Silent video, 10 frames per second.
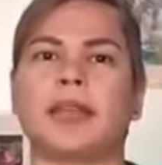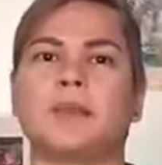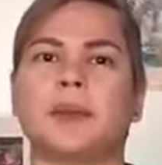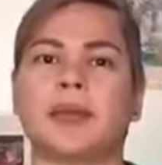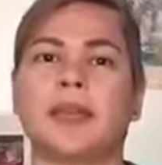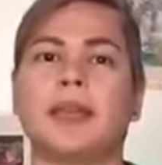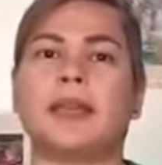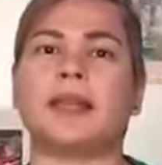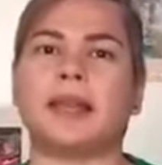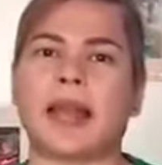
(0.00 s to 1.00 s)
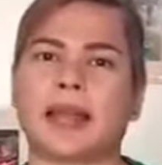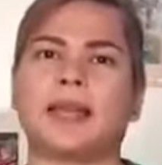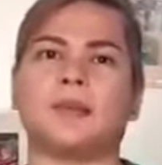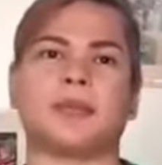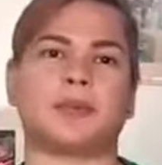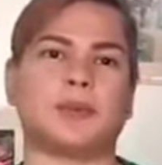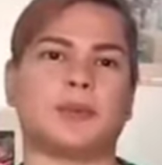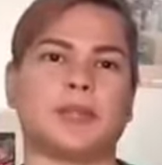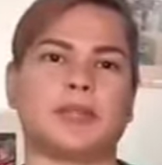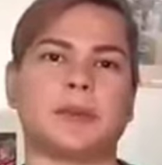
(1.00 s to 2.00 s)
ay ang pagiging laging
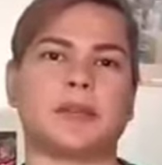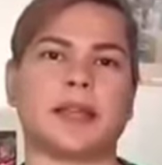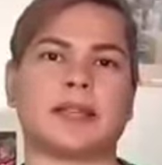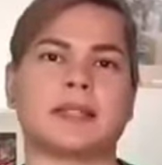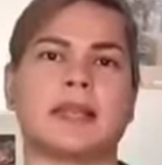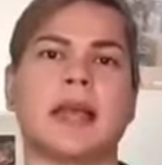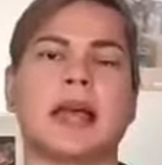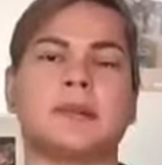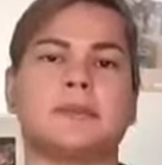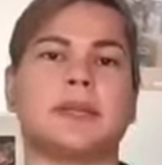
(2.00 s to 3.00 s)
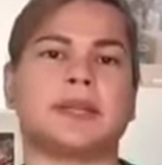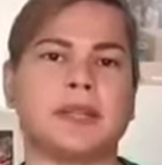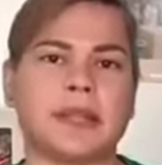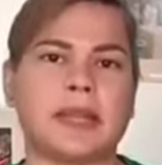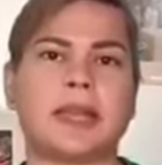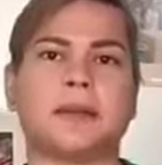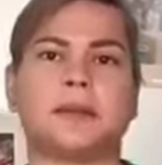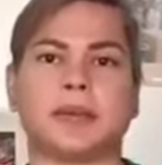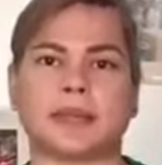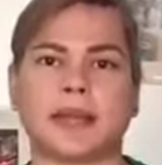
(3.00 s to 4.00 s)
masunurin sa batas at
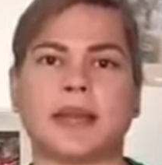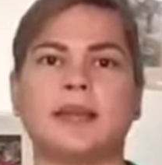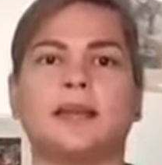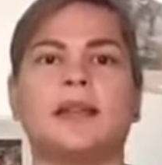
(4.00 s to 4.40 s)
panatilihing matatag